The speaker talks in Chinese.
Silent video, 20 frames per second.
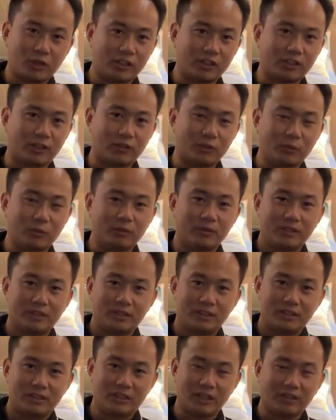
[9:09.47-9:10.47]
过程当中，
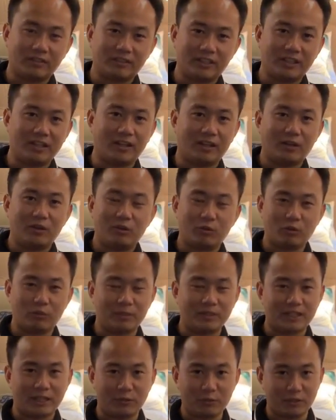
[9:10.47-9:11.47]
降低了我
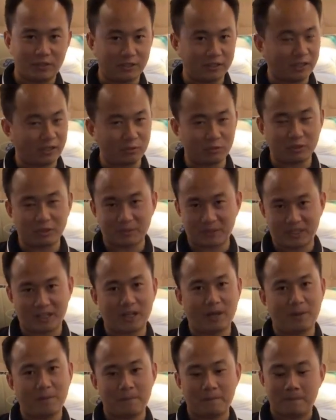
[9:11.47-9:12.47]
们在旅行当中的疲
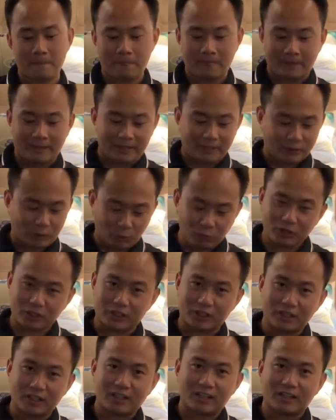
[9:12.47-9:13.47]
劳。同
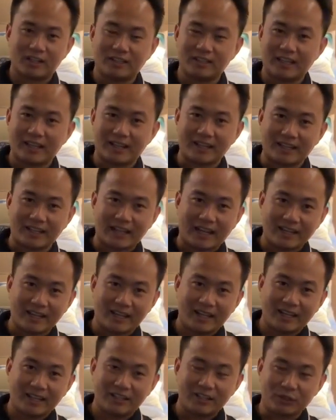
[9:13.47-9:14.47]
时，刚才还给大
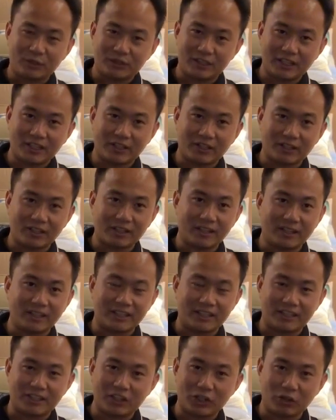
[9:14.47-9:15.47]
家有介绍一个，
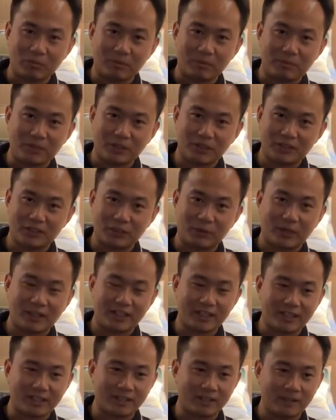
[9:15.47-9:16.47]
也是车友们比较喜欢
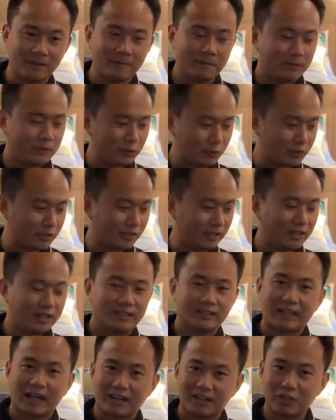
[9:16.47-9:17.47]
的一个，就是
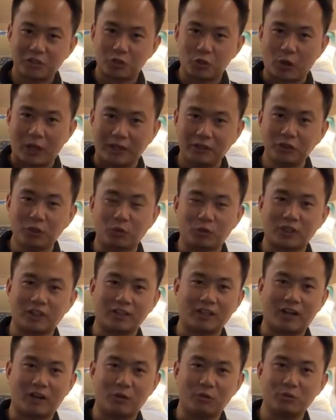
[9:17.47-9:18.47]
它跟传统
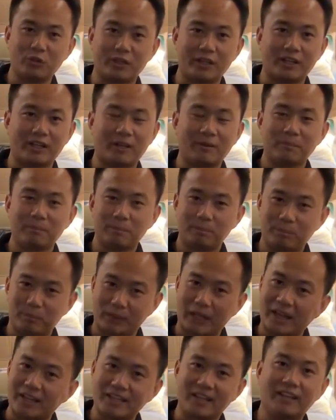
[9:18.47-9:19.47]
上的红子椅子
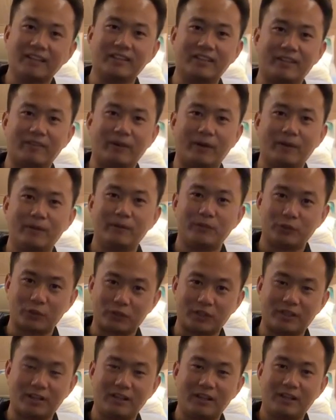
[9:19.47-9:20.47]
不太一样的地方，就
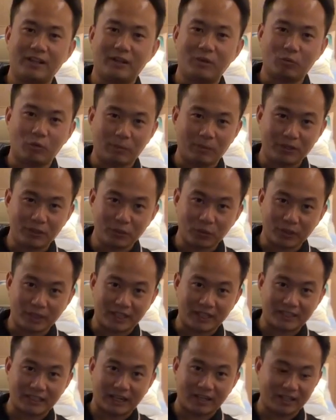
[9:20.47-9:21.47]
是我们又给
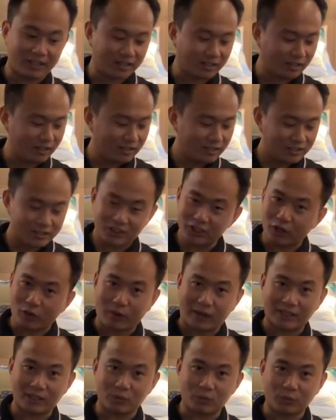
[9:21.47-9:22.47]
它加了一个侧
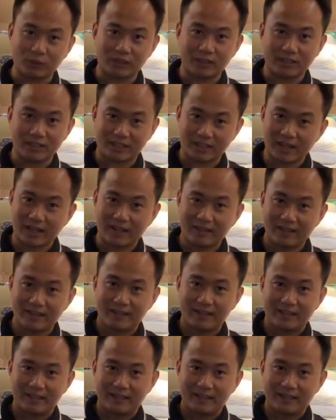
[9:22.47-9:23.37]
滑的功能。你看，